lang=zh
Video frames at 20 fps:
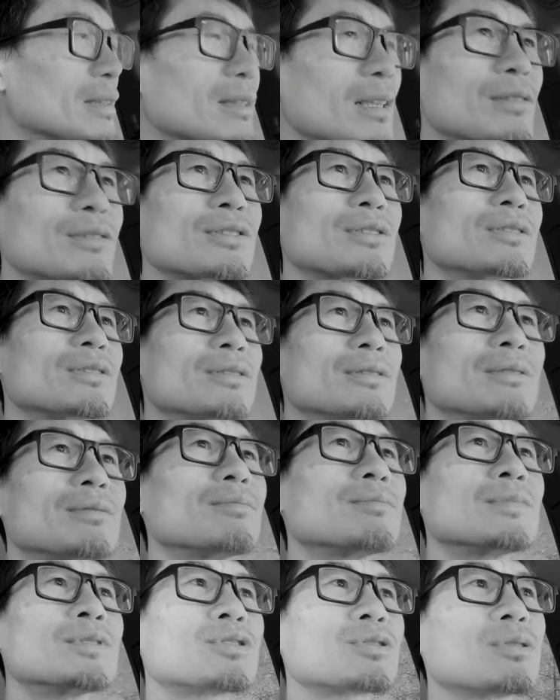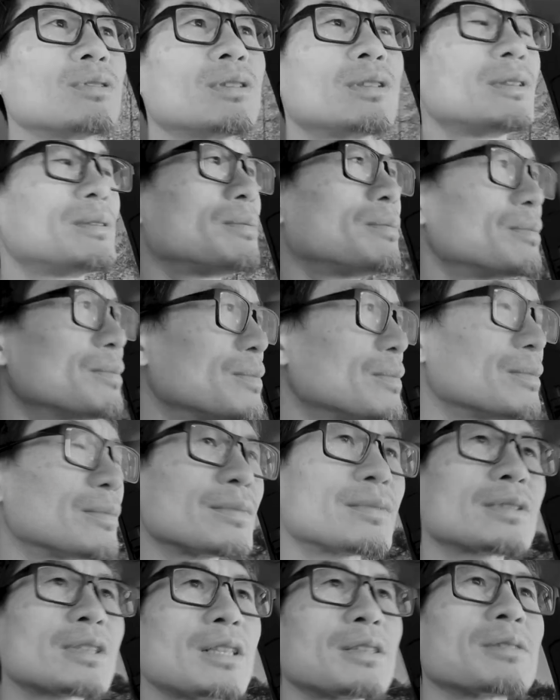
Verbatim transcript: 但是你说再